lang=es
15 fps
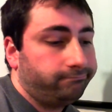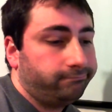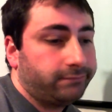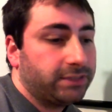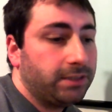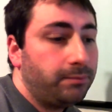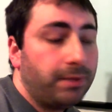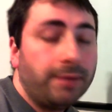
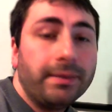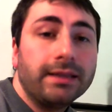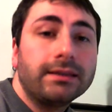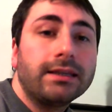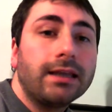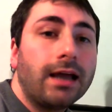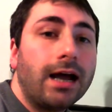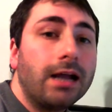
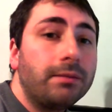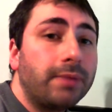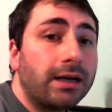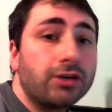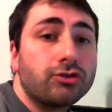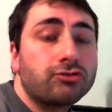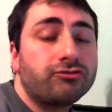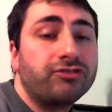simplemente hay
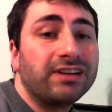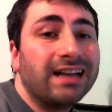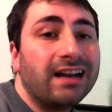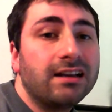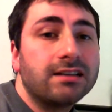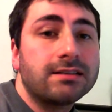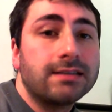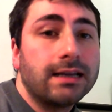varios
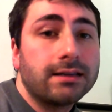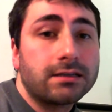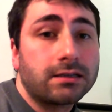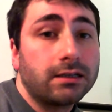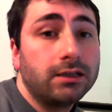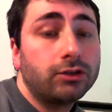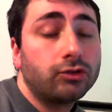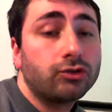finales ya
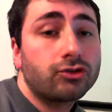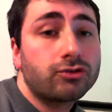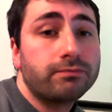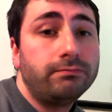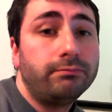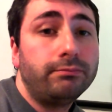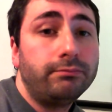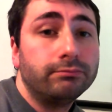escritos
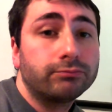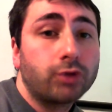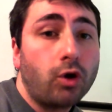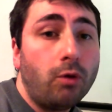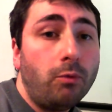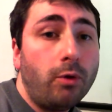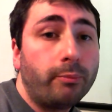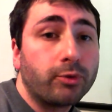
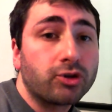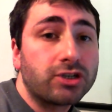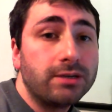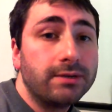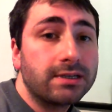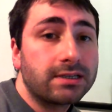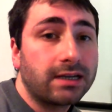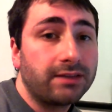como
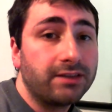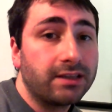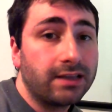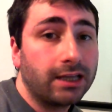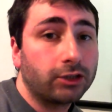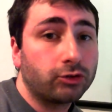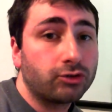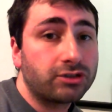posibles
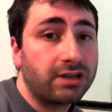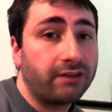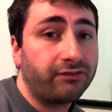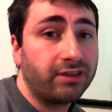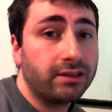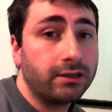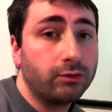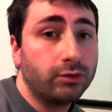candidatos a
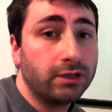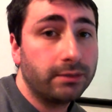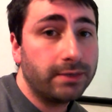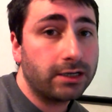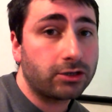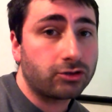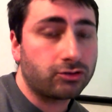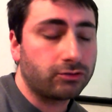fin del
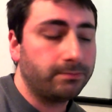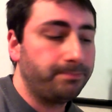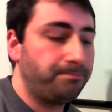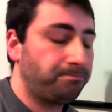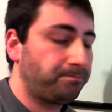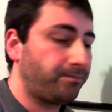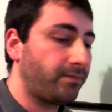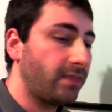universo.
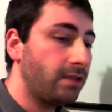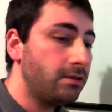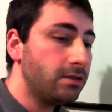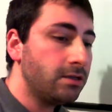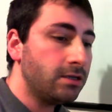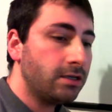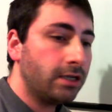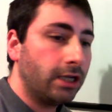
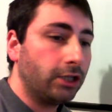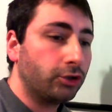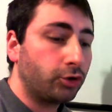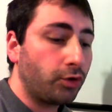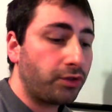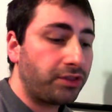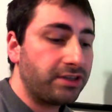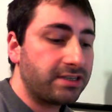
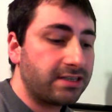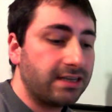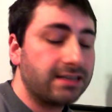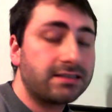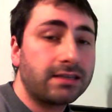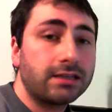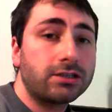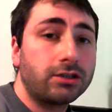Entonces,
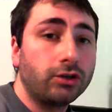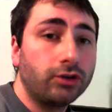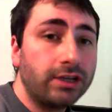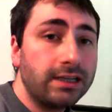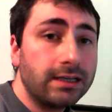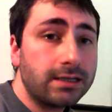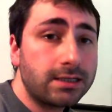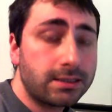estas
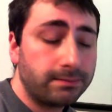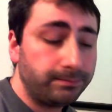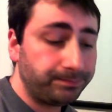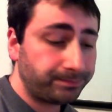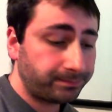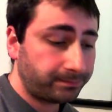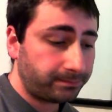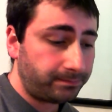teorías,
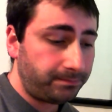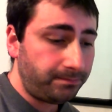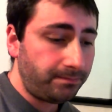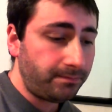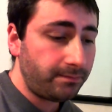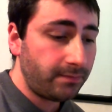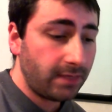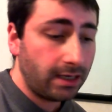
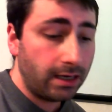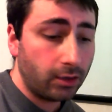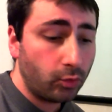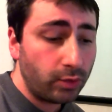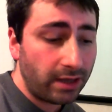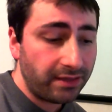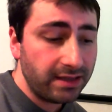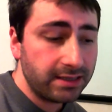
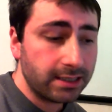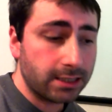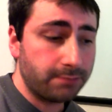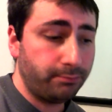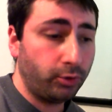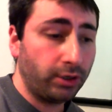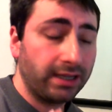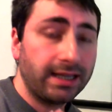alguna de ellas,
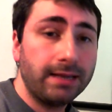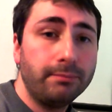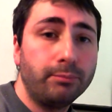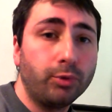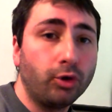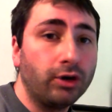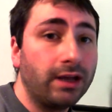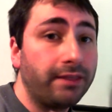por
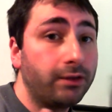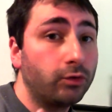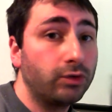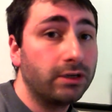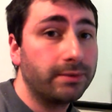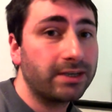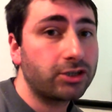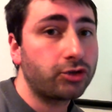ejemplo, la del
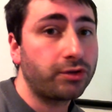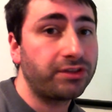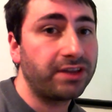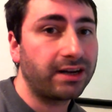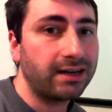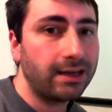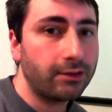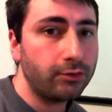universo
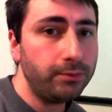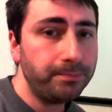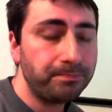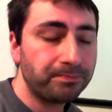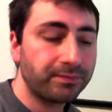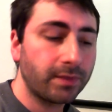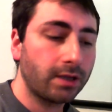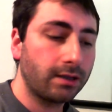cerrado,
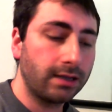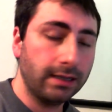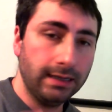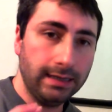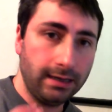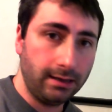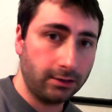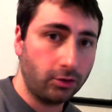que
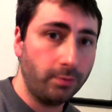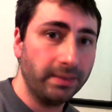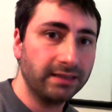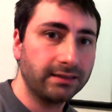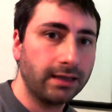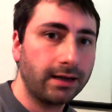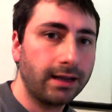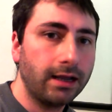la
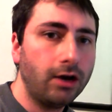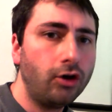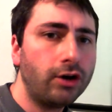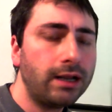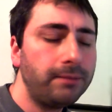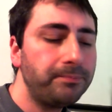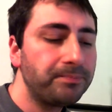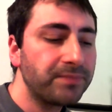comentaré ahora,